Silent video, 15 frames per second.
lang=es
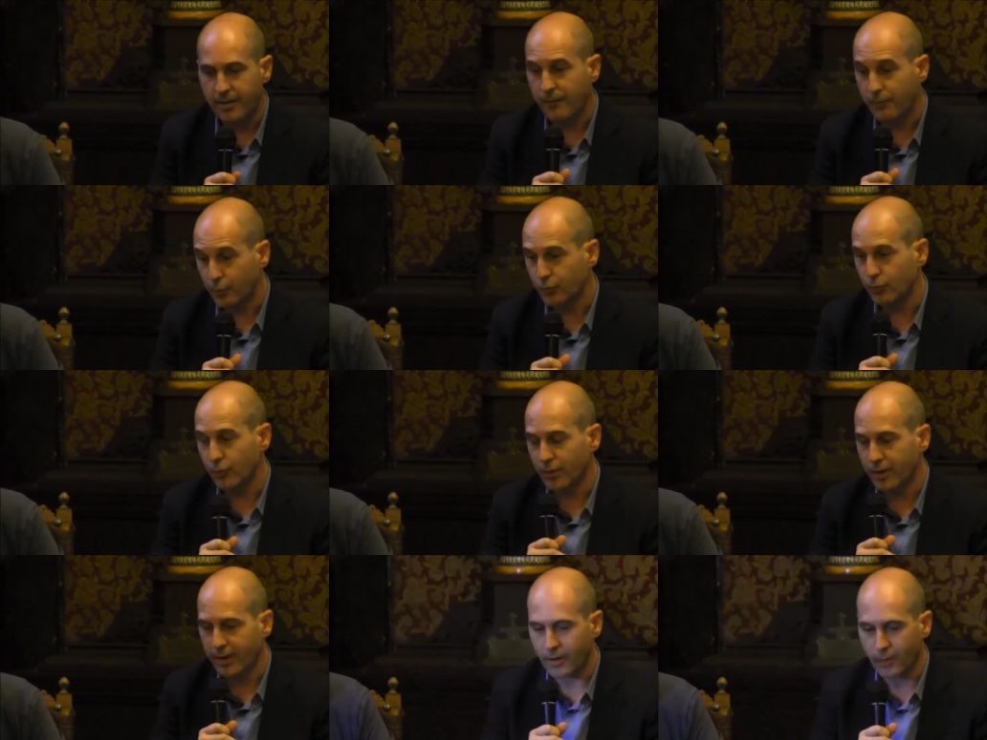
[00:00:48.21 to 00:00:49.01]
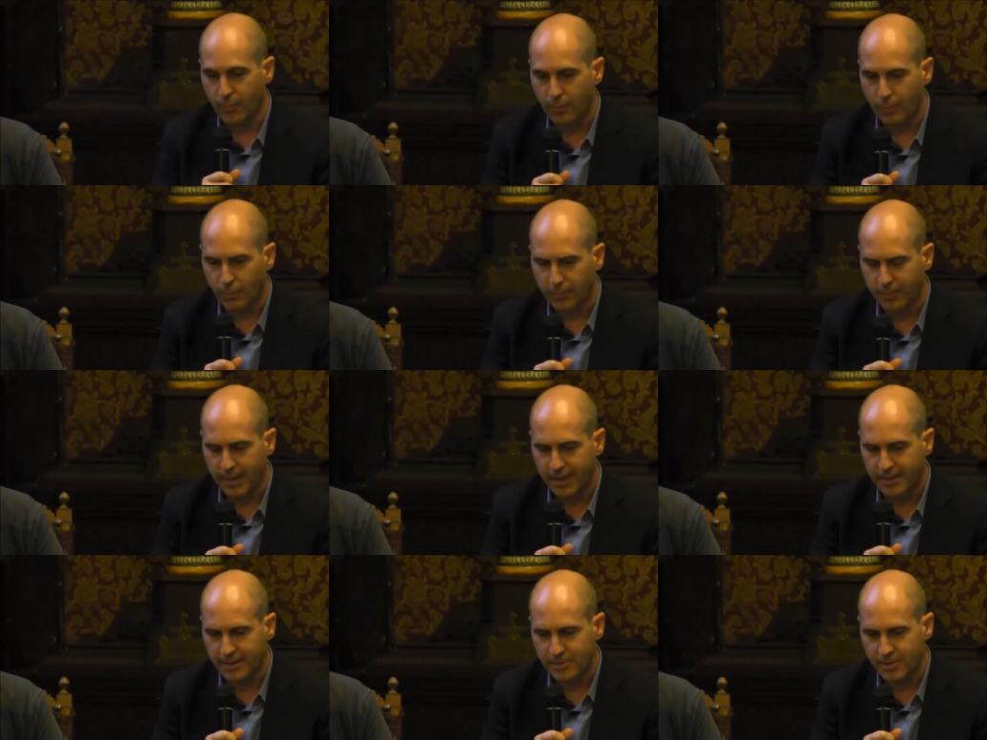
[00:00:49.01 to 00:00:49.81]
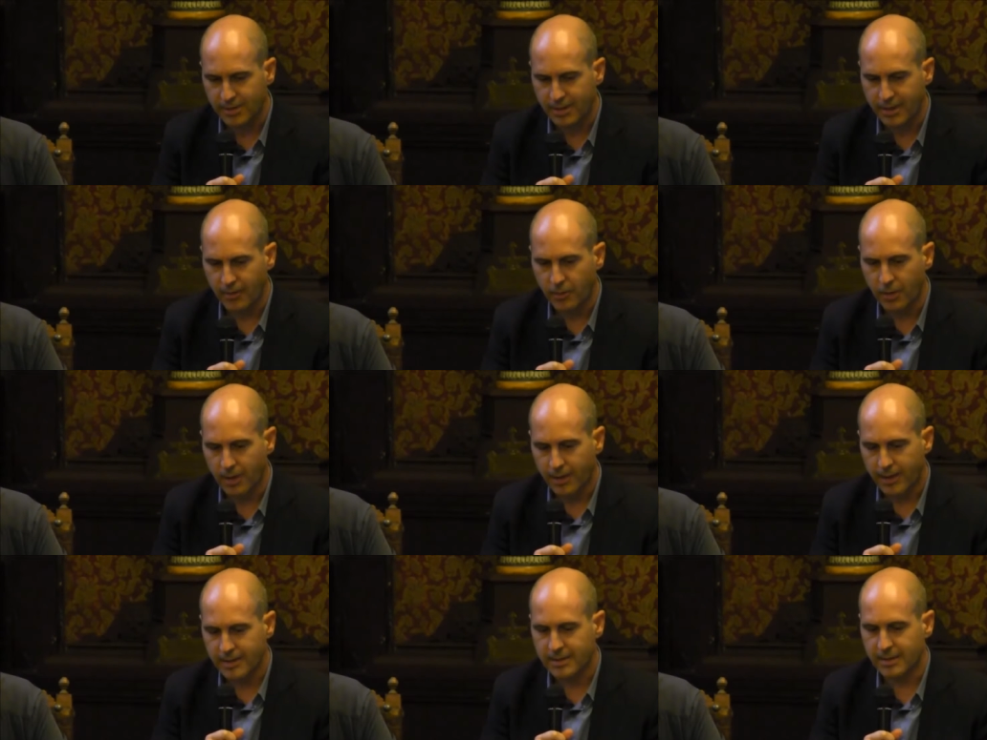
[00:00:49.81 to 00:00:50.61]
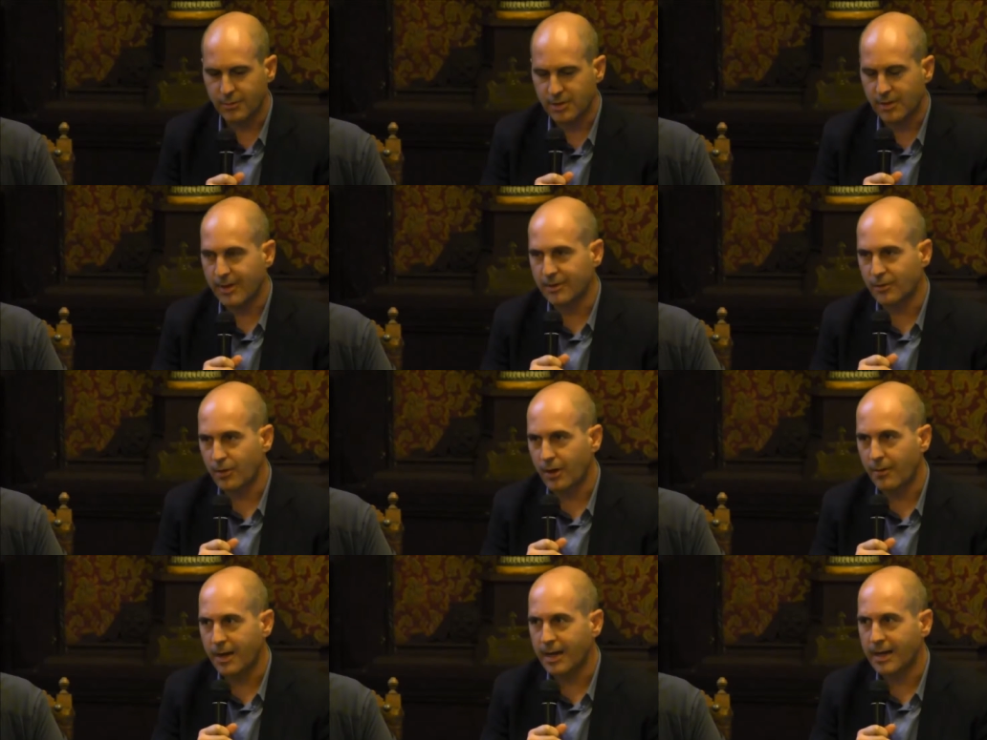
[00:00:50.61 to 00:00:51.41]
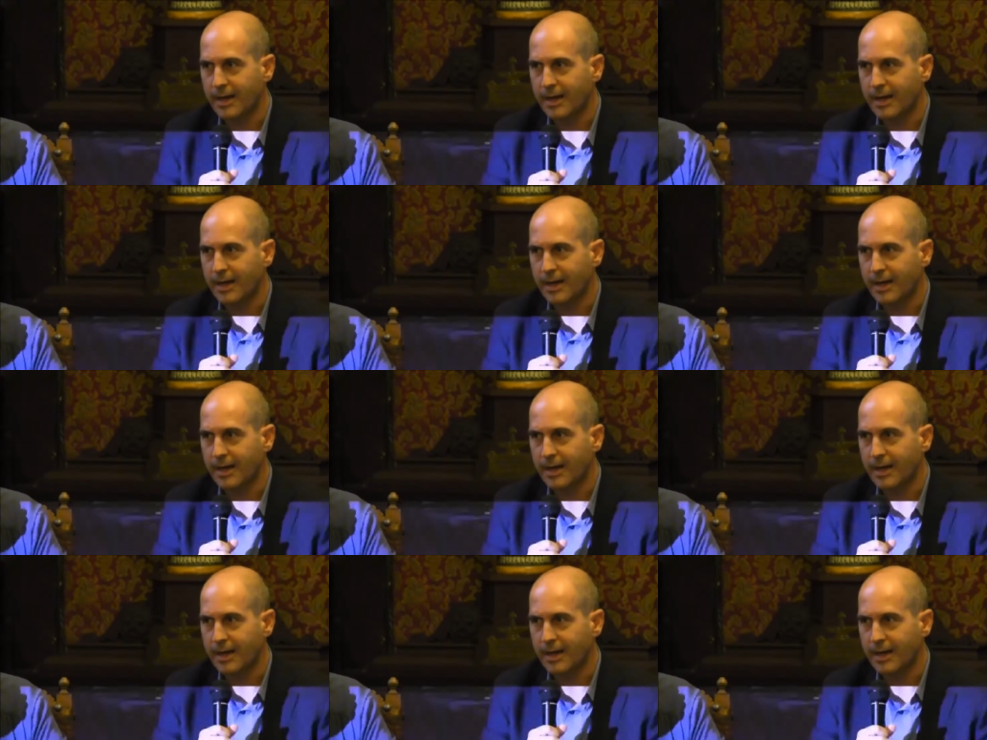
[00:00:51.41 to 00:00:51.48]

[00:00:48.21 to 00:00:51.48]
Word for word: de futuro, que como muy bien ha dicho Andreu, estamos hablando de una